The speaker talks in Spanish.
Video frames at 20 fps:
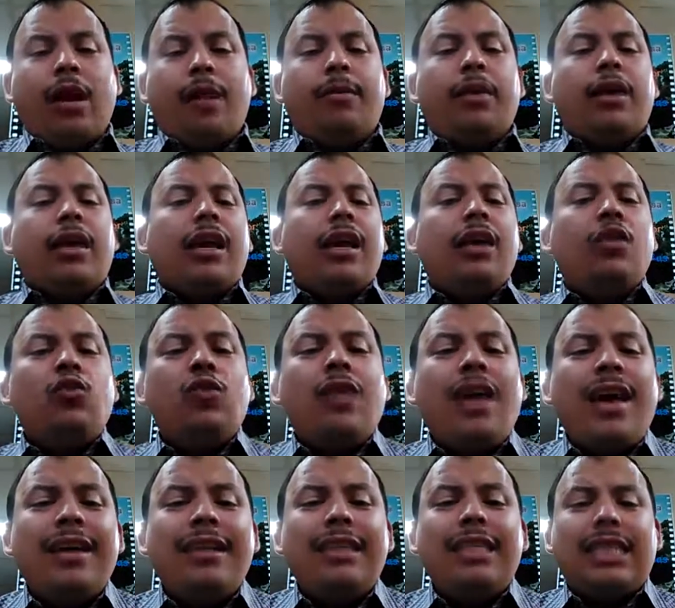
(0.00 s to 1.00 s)
¿Por qué
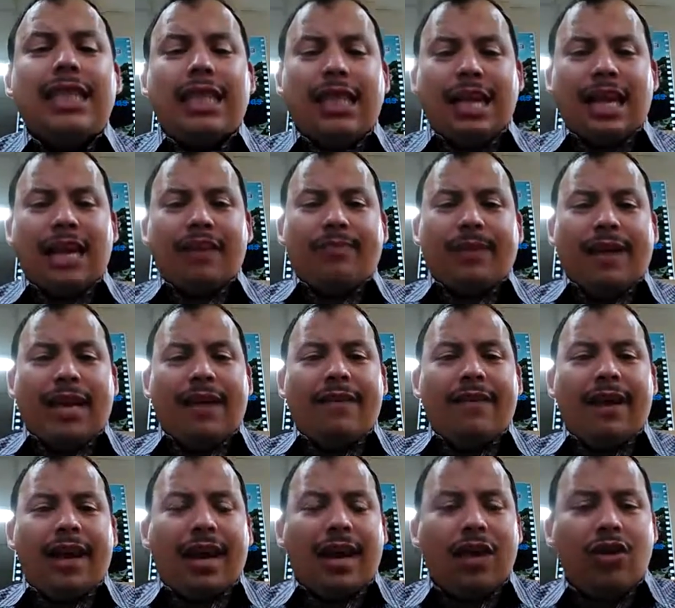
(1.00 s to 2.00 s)
dudaste de la
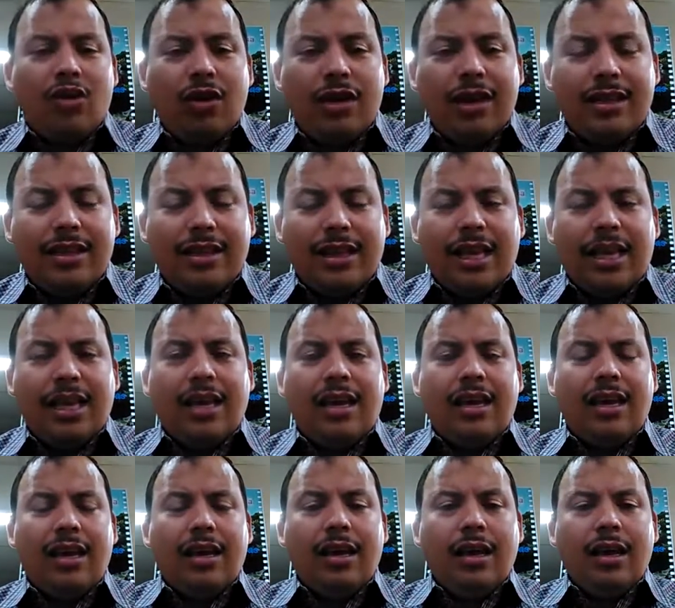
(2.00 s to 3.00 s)
palabra que yo le
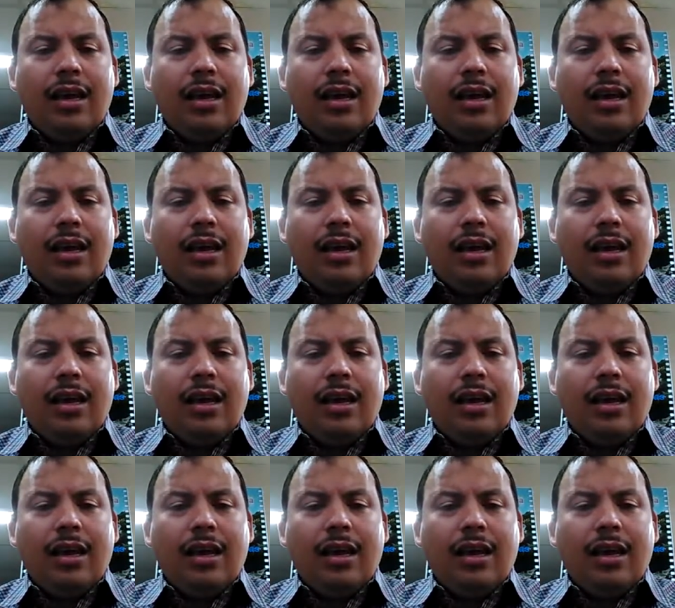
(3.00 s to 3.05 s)
di?